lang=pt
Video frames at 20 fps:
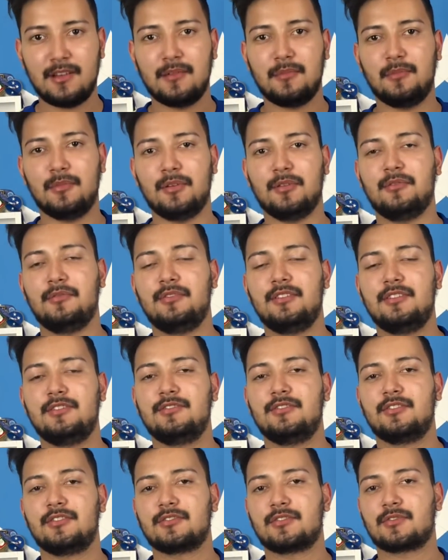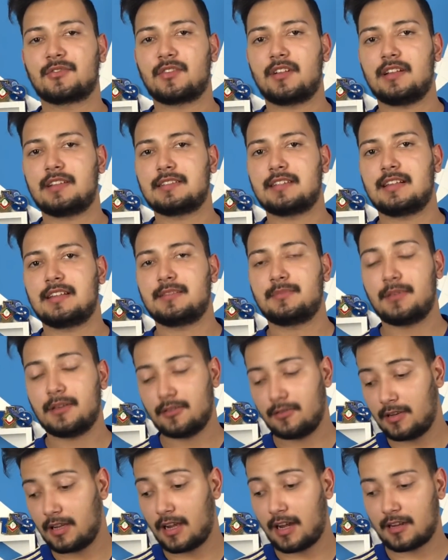Bom, no vídeo de hoje vamos falar sem respeito
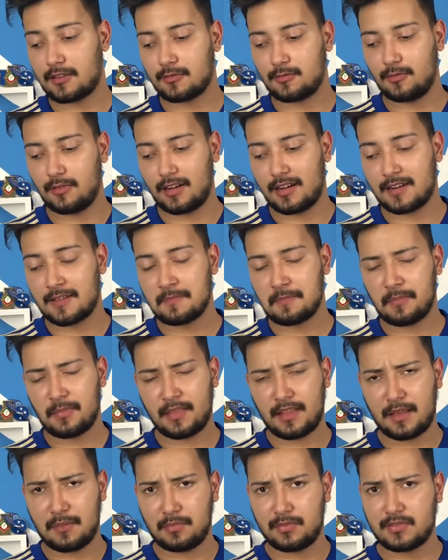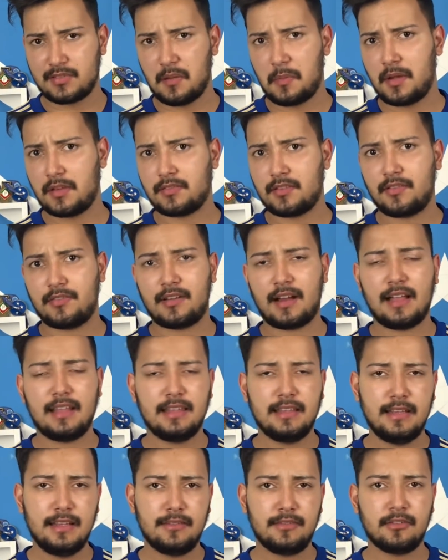Ricardo Goulart, que possivelmente vai ficar
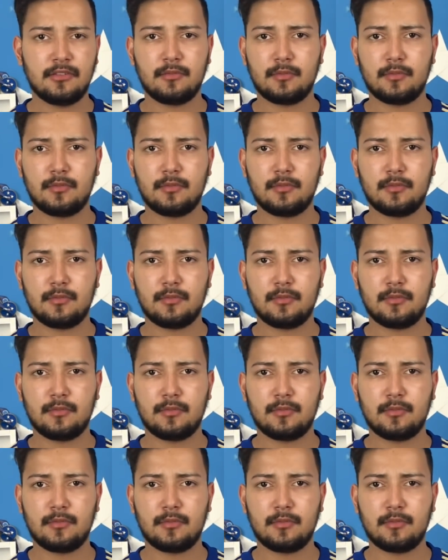livre no